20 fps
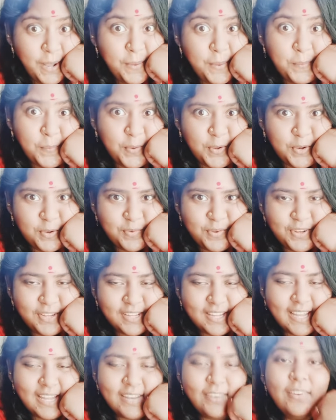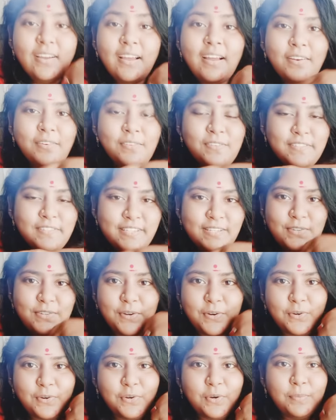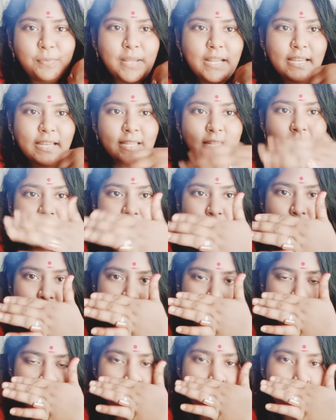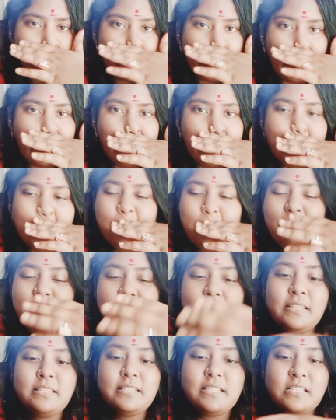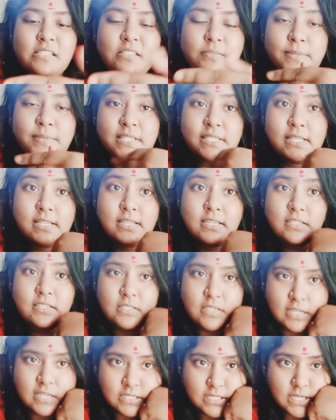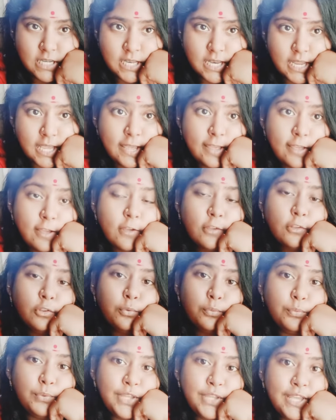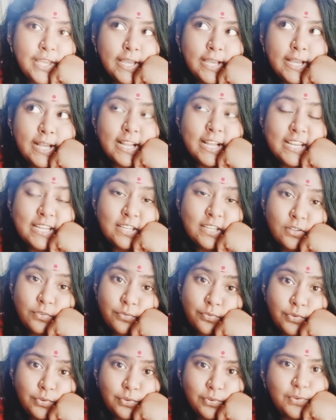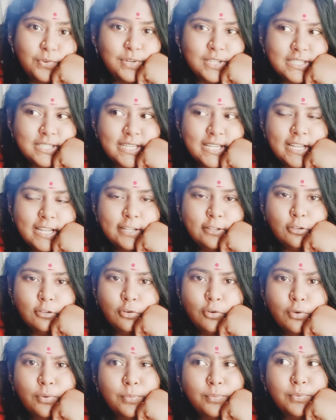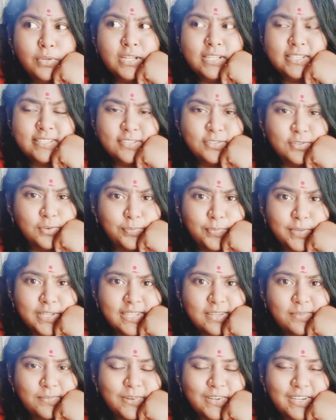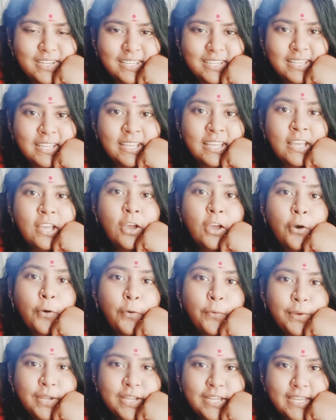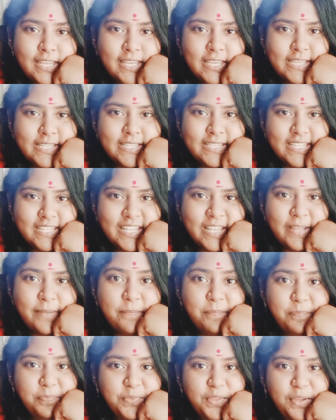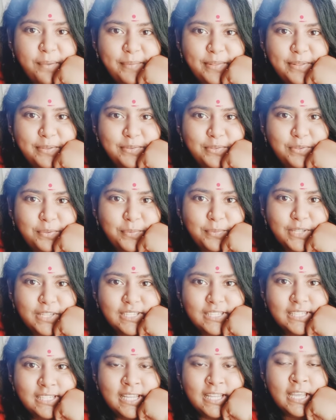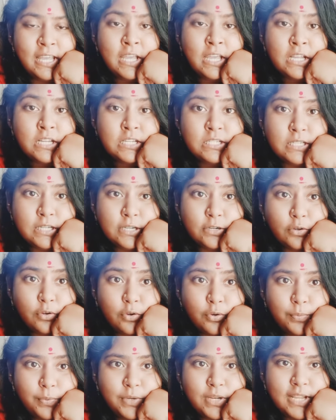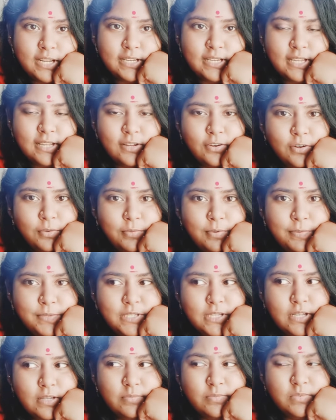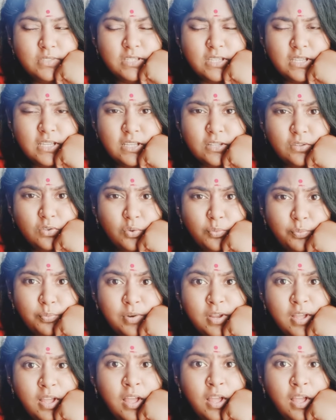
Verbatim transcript: বলো বলো কেন কারণ যে ডক্টর বালকে দেখছিল যিনি আগের দিন বললেন চাইল্ড স্পেশালিস্ট আসেননি তো উনি কালকে তো ফোন করেছিলেন তো বলেছে সোমবারের মর্নিংয়ে ওকে নিয়ে যেতে কিন্তু আমি তো তোমাদের সাথে শেয়ার করবো না একটি কারণে ভেবেছিলাম যে তোমরা